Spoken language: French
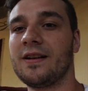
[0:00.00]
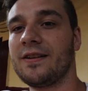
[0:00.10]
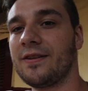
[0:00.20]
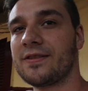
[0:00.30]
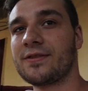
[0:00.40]

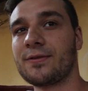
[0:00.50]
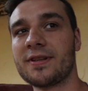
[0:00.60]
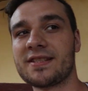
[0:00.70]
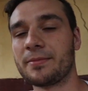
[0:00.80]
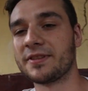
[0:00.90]
ce sont
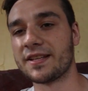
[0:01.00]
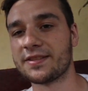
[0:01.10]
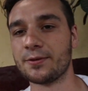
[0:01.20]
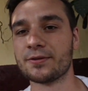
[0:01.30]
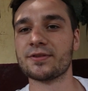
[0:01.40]
les
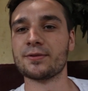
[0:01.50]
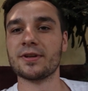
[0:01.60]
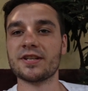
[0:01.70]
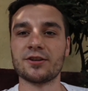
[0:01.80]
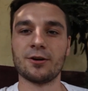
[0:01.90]
habitations, ce sont
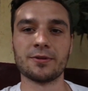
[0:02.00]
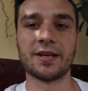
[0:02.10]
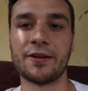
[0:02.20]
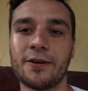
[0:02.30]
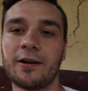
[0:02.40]
les chambres.
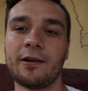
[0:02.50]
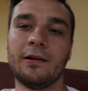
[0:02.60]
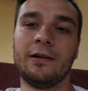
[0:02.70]
D'ailleurs,